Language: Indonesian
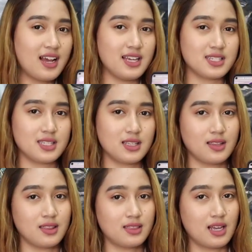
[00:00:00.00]
nah guys
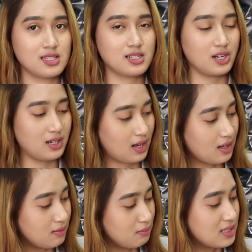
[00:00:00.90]
touchscreen
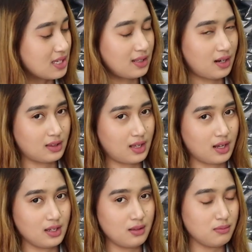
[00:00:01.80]
ya bisa
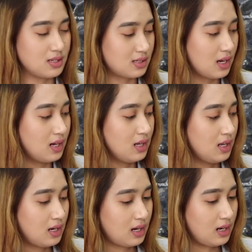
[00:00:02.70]
ternyata ini bisa
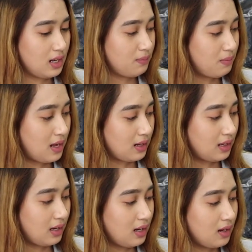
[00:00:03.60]
kalian
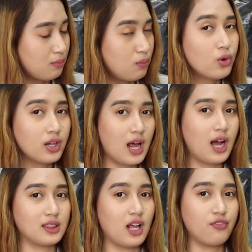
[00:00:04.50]
pakai mungkin
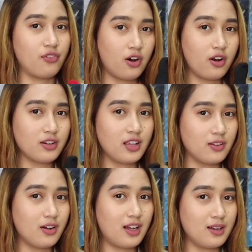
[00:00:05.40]
angkat telepon
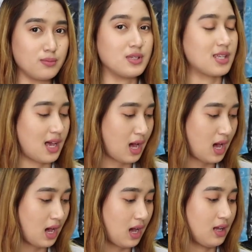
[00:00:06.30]
gitu kan bisa
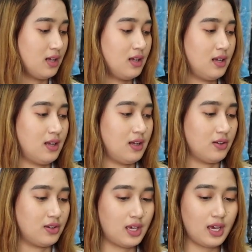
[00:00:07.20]

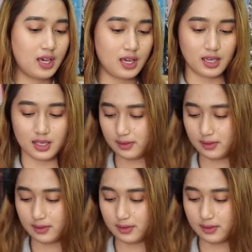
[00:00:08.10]
oke